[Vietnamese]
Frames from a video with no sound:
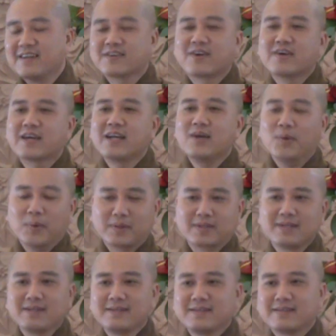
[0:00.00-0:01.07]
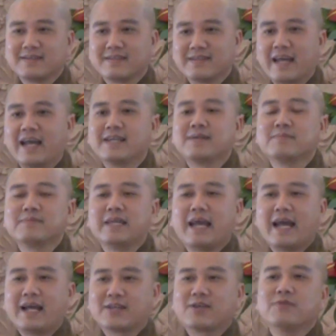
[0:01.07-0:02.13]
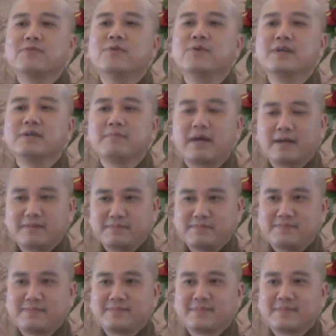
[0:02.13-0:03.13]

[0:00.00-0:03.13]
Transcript: nó có cái luật á, để trong nhà cho vui á mà